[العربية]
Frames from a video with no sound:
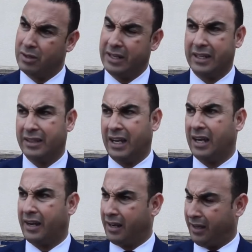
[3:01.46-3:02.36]
وكان عندنا حق
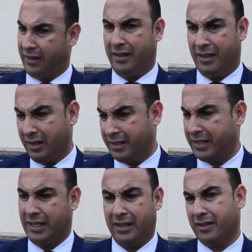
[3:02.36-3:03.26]
الرغد اللي
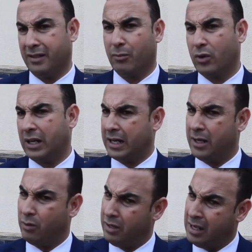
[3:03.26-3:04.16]
تيضمن لنا
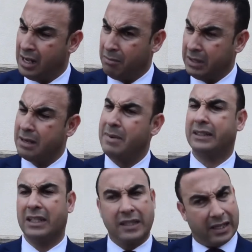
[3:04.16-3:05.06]
القانون المحكمه
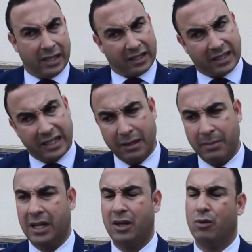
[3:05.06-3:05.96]
عطاتنا
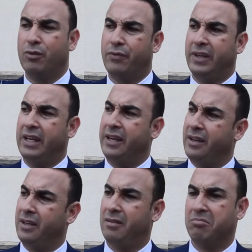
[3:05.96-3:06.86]
الكلمه
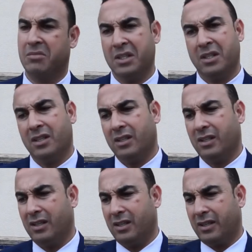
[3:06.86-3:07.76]
وفعلا
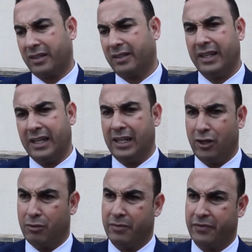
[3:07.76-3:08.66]
آه، ردينا
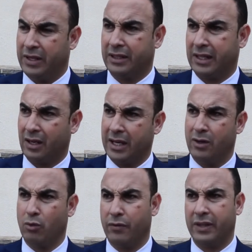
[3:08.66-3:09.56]
عليهم في اطار
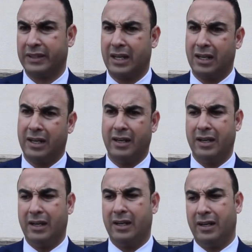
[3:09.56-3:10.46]
القانون في اطار
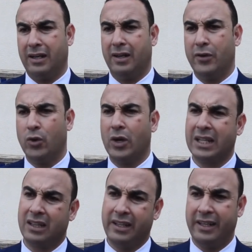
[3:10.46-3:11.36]

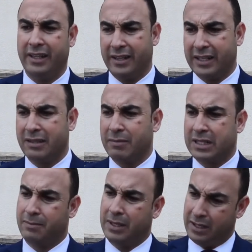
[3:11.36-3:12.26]
النقاط اللي
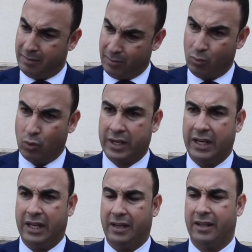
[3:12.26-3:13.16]
كتمس
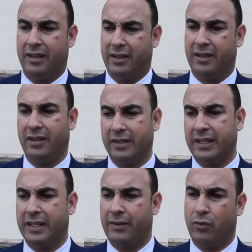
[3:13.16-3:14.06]
بالموكلين آه، اللي
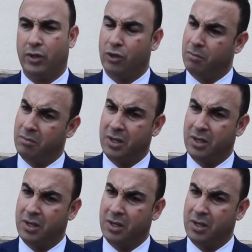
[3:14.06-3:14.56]
كندافعوا عليهم